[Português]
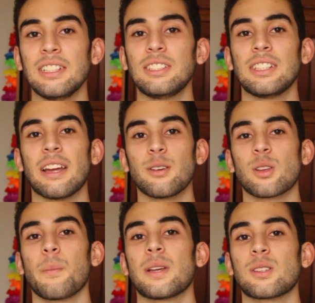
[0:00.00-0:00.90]
gente? Eu
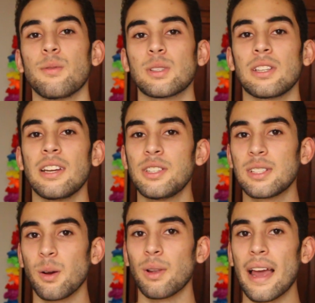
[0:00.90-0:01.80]
só peço que você deixe
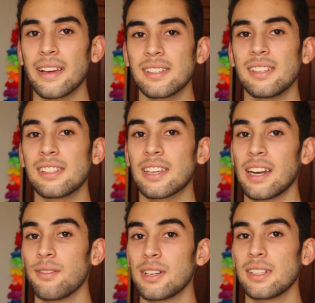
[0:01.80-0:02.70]
seu like e se
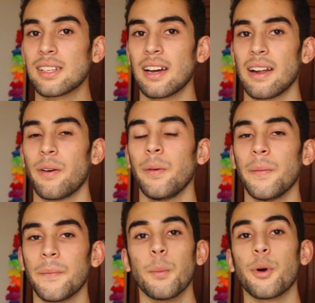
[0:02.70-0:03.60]
inscreva nesse canal,